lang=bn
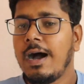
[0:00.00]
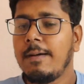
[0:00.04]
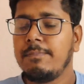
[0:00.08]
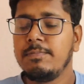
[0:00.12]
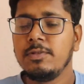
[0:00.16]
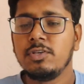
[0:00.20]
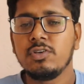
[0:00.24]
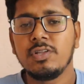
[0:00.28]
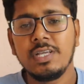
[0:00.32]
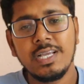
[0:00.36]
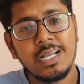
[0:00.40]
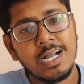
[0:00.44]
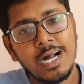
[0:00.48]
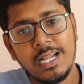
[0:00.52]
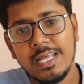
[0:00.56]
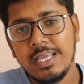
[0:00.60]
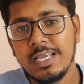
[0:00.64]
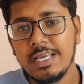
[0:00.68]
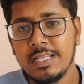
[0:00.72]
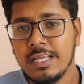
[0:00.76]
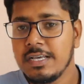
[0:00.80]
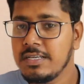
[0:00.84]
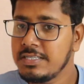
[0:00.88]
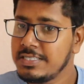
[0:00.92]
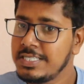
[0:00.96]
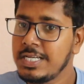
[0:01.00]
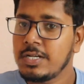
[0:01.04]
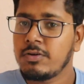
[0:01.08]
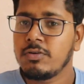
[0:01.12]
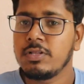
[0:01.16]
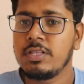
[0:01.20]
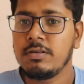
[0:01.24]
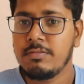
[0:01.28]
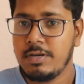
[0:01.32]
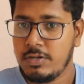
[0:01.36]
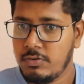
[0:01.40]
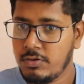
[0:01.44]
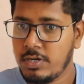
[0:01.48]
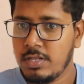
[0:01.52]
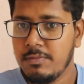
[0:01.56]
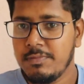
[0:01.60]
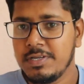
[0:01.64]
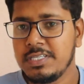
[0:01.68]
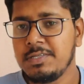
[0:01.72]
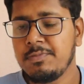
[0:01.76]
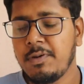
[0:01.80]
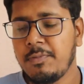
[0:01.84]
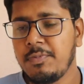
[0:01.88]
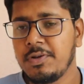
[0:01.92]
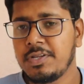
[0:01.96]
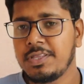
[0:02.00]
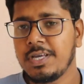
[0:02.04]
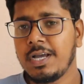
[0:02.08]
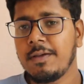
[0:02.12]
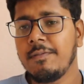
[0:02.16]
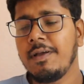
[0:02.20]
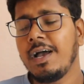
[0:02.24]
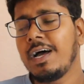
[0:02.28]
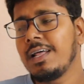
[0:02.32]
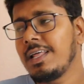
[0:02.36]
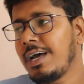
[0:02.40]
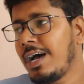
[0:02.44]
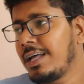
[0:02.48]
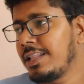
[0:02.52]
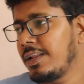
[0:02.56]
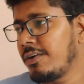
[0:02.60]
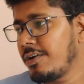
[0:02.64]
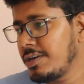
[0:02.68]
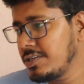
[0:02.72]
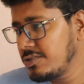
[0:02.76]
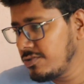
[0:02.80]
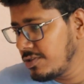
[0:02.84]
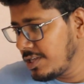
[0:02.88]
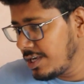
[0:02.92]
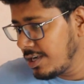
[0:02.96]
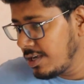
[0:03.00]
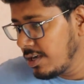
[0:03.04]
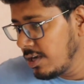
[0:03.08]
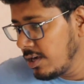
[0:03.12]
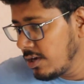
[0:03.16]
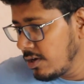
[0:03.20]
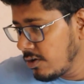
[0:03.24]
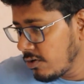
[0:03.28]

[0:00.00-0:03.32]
আপনি যদি গাড়ি কিনে সেল করতে পারেন ওখানে বেশি প্রফিট থাকবে আদারওয়াইজ যদি